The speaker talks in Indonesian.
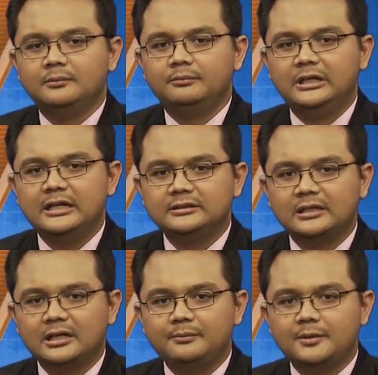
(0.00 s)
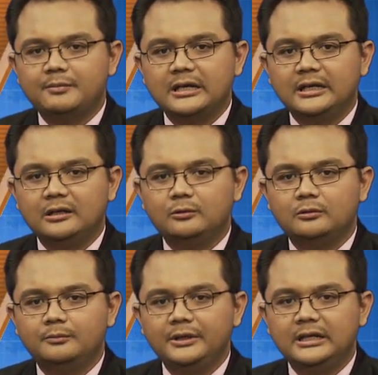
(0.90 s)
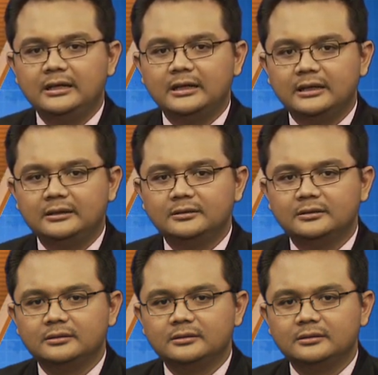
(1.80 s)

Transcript: Berdasarkan pembagian hukum pidana,